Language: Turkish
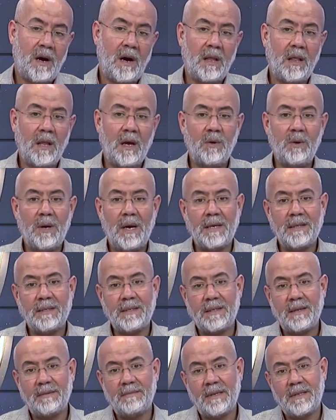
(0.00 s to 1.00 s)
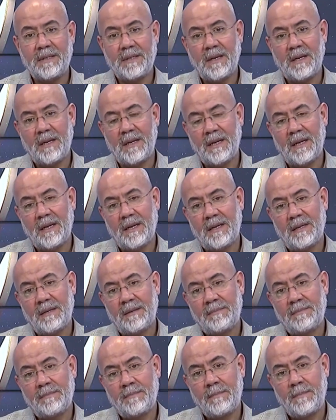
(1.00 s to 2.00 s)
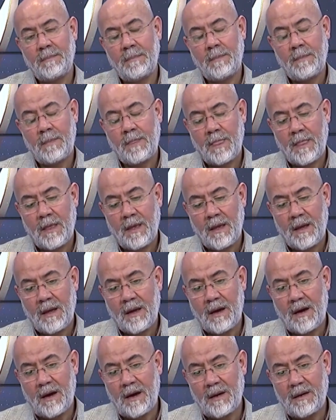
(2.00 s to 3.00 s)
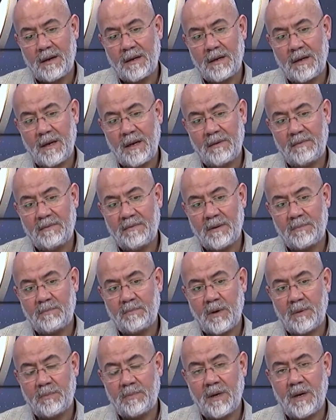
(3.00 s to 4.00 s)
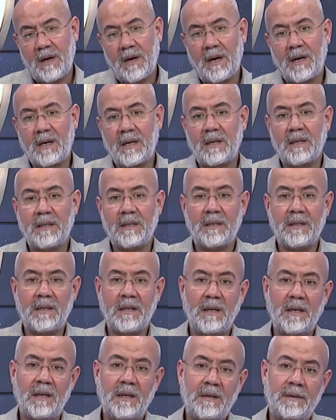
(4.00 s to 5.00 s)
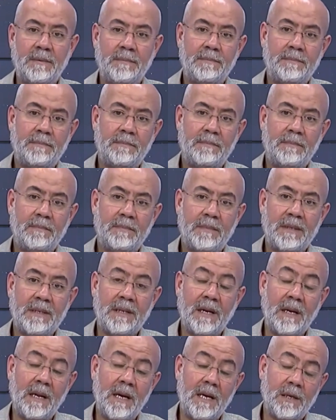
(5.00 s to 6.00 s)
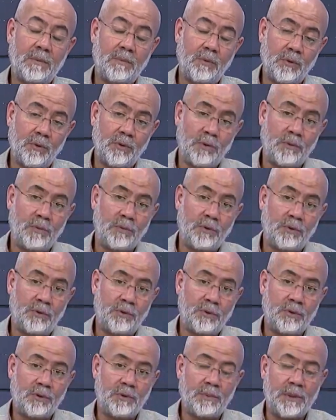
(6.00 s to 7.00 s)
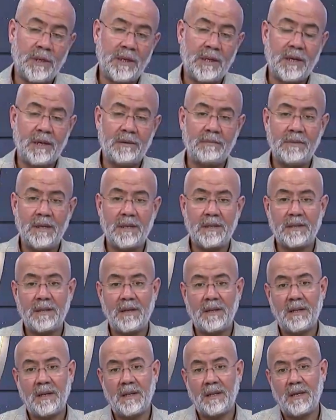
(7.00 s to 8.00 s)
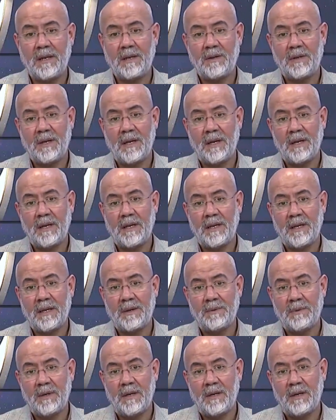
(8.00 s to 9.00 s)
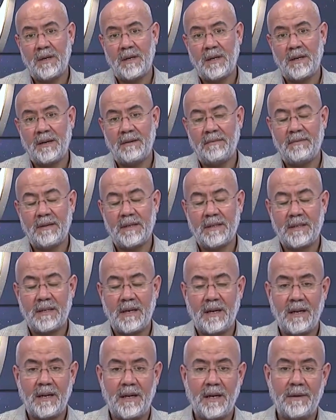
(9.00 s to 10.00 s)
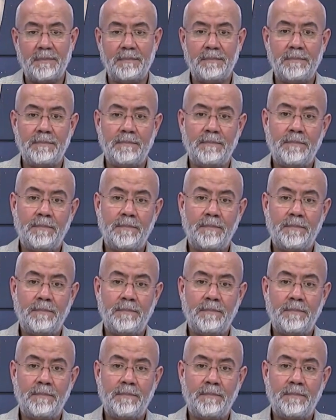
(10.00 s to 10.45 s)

Allahu Azze ve Celle anne ve baba hakkında neler buyurmuştur? Peygamber sallallahu aleyhi ve aleyhi ve sellem